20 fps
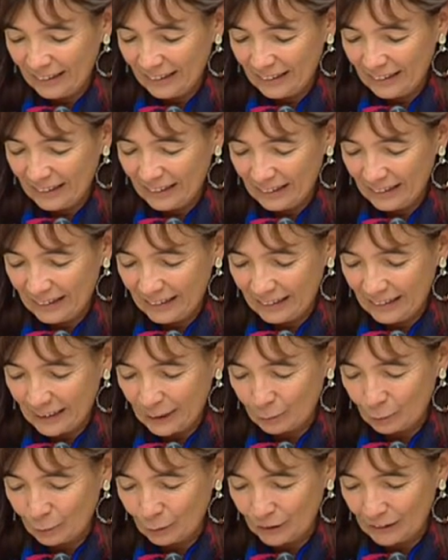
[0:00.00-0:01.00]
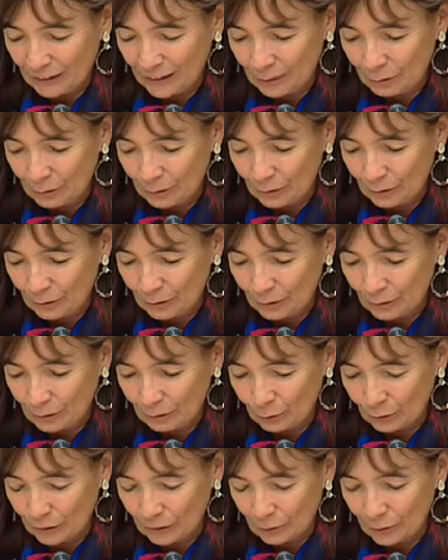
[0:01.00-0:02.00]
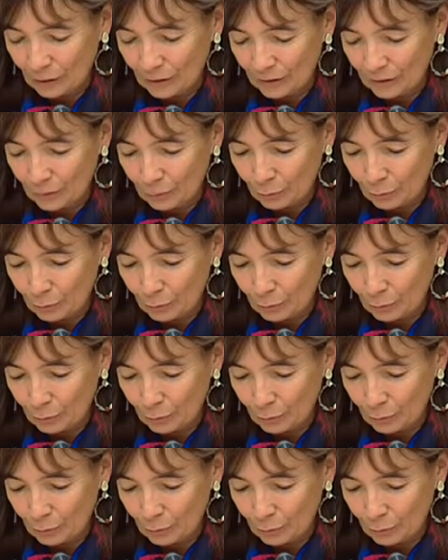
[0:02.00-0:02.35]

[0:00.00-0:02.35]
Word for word: les responsables notamment,